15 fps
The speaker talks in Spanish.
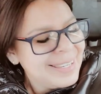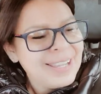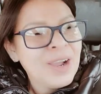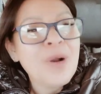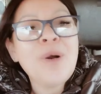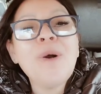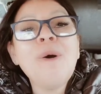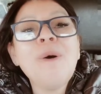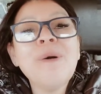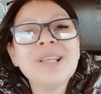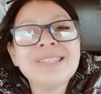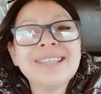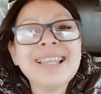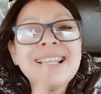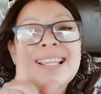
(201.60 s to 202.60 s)
Oh,
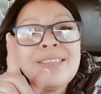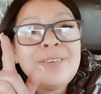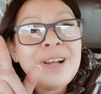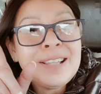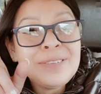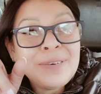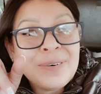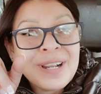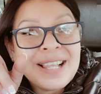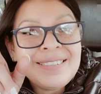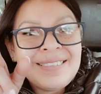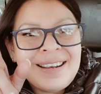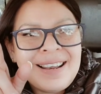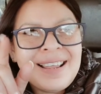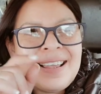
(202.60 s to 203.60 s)
es que quedó la troca
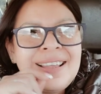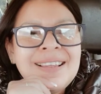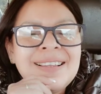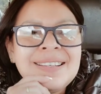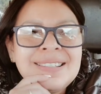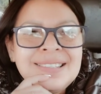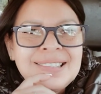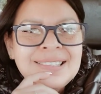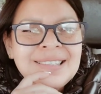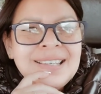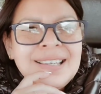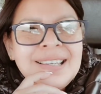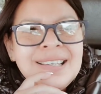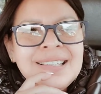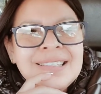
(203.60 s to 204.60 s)
atrás.
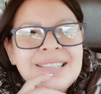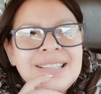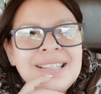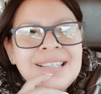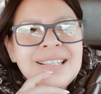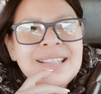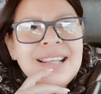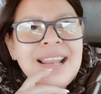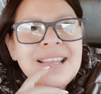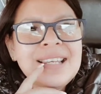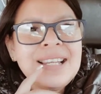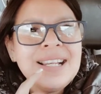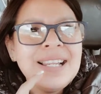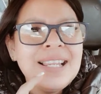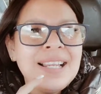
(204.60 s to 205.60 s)
Sí,
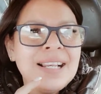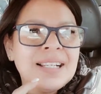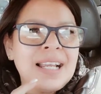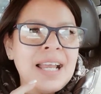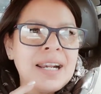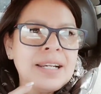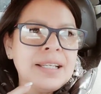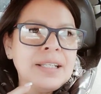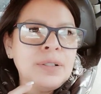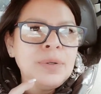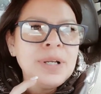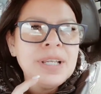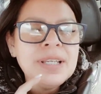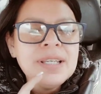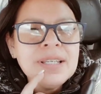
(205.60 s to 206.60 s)
traen el, carrito
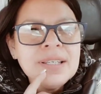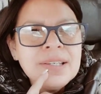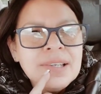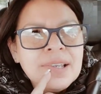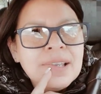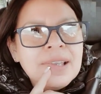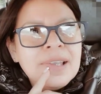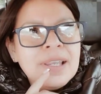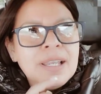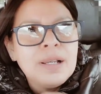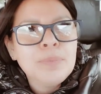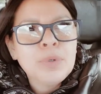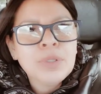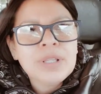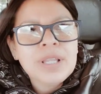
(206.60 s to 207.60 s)
ahí,
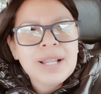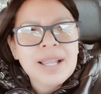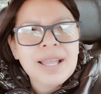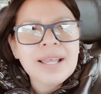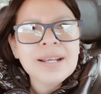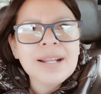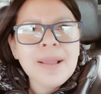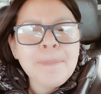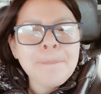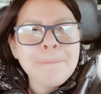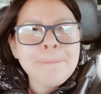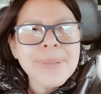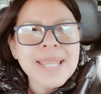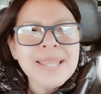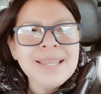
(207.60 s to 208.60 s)
el montacarga,
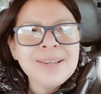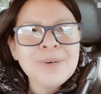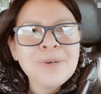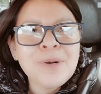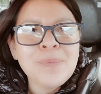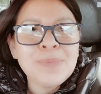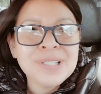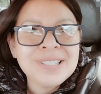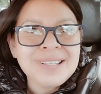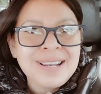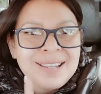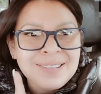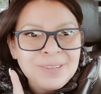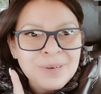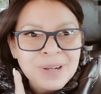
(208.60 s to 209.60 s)
pero como está
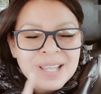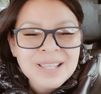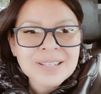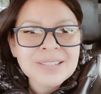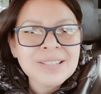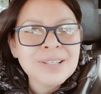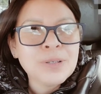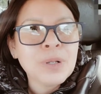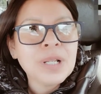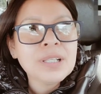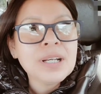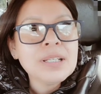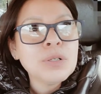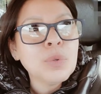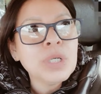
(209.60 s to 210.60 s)
la troca del señor
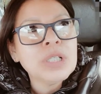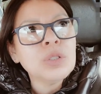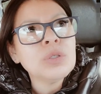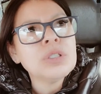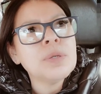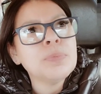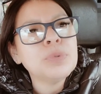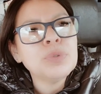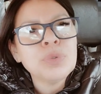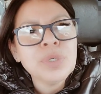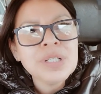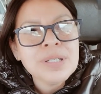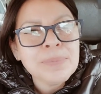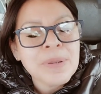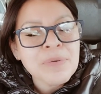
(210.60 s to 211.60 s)
atrás, luego se puso
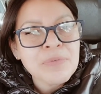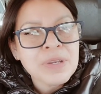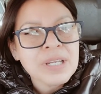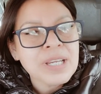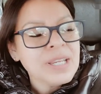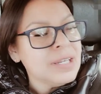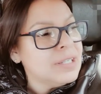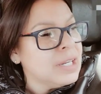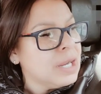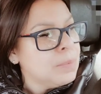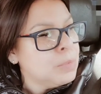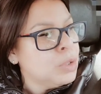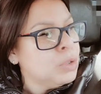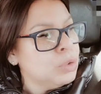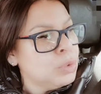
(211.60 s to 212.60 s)
en y me fijé,
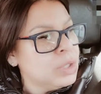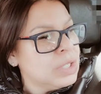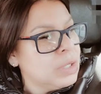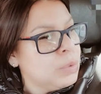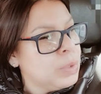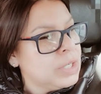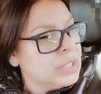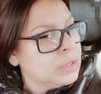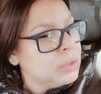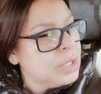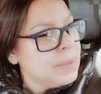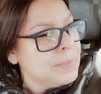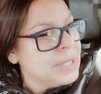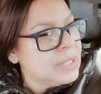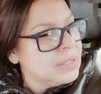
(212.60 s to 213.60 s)
llegamos en otro y luego
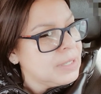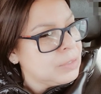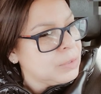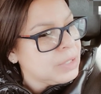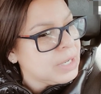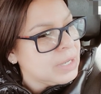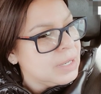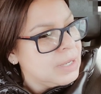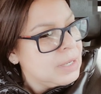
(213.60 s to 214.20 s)
ya mira esa troca.